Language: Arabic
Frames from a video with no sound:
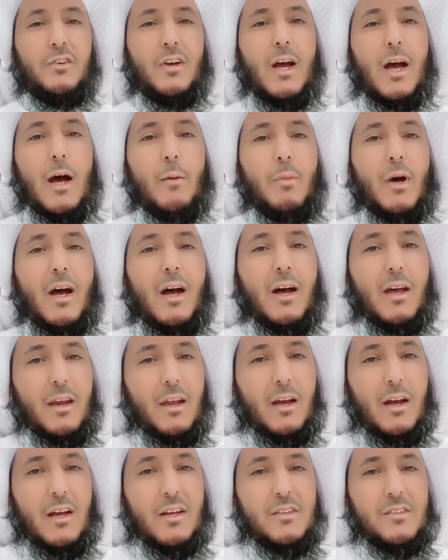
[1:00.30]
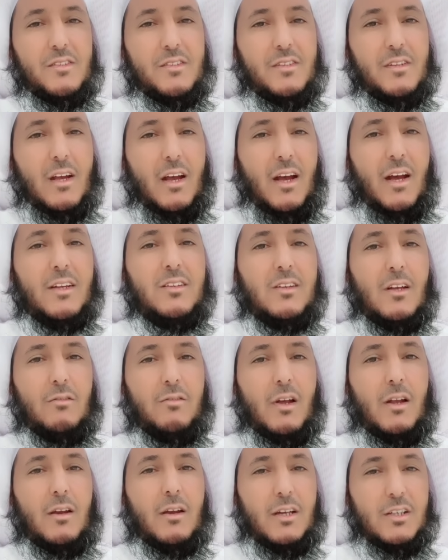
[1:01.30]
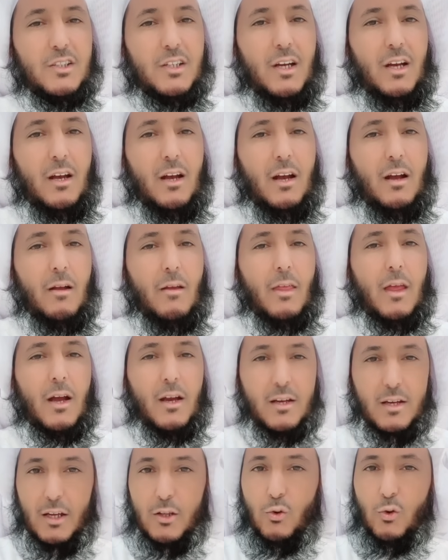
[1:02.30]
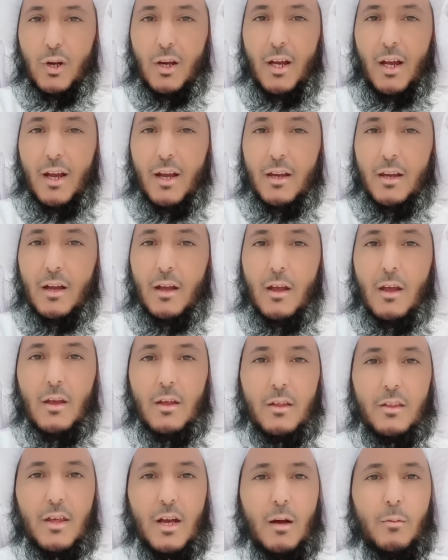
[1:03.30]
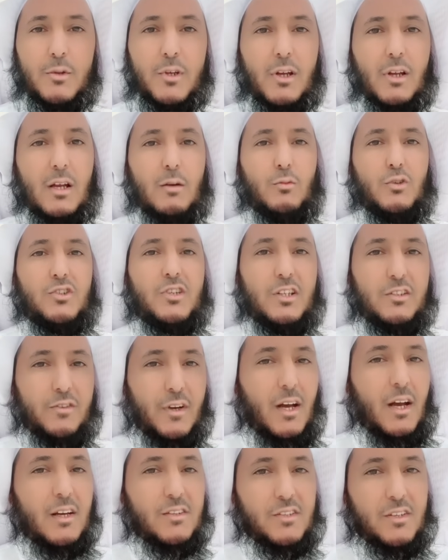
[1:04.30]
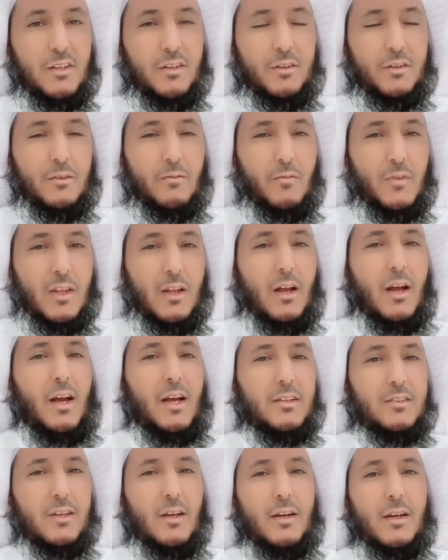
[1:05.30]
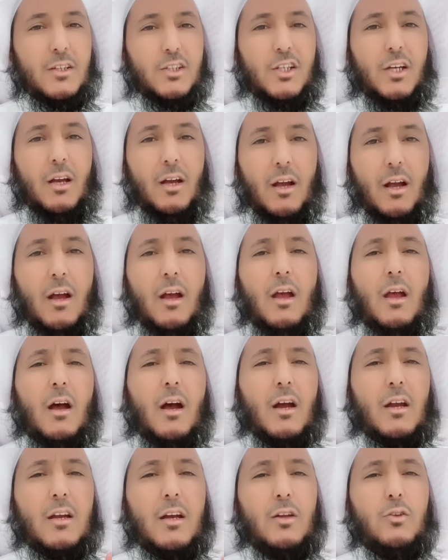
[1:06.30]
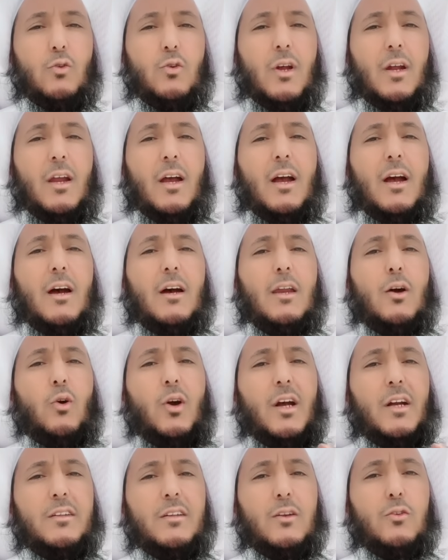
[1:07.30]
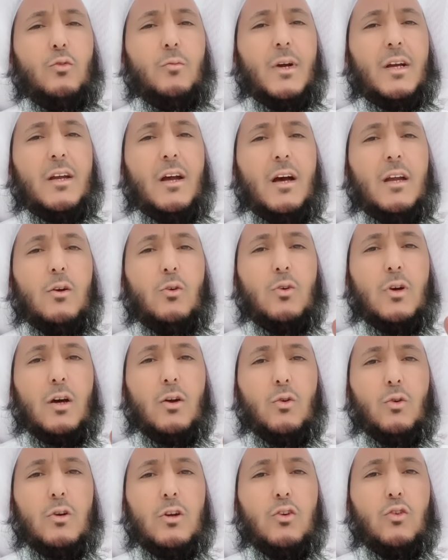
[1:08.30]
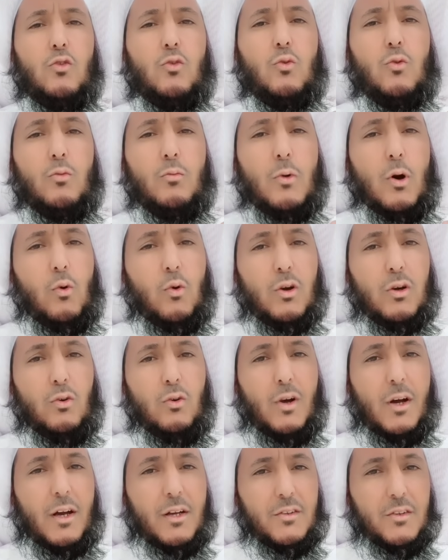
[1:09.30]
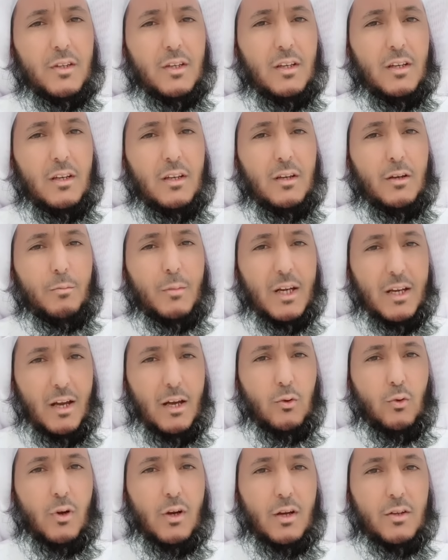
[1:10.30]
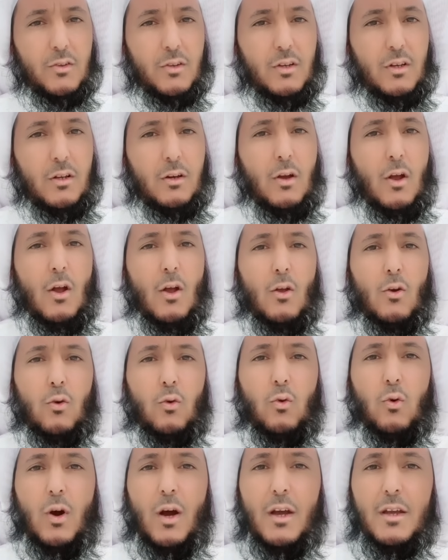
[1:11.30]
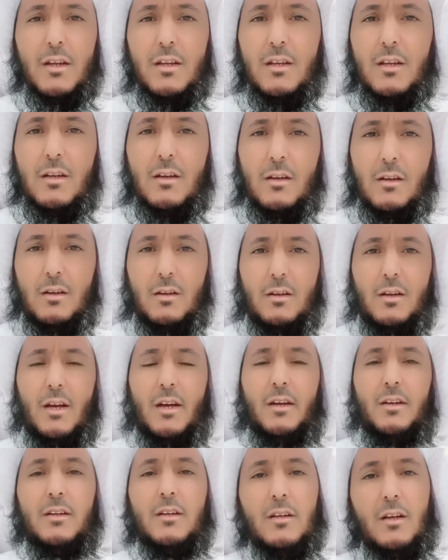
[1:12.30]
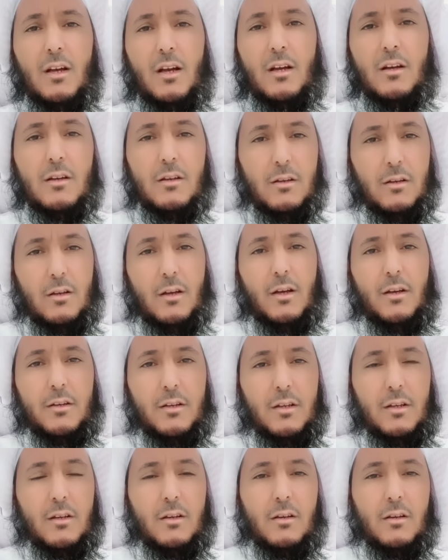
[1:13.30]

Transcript: أبها الخاص أعدت الأشعة أكدوا لي الحالة ذهبت إلى مستشفى عسير أعدت الأشعة أكدوا لي الحالة وحددوا مكانه وقالوا لي أنه موقعه خطير مكانه خطير وأي يعني يعني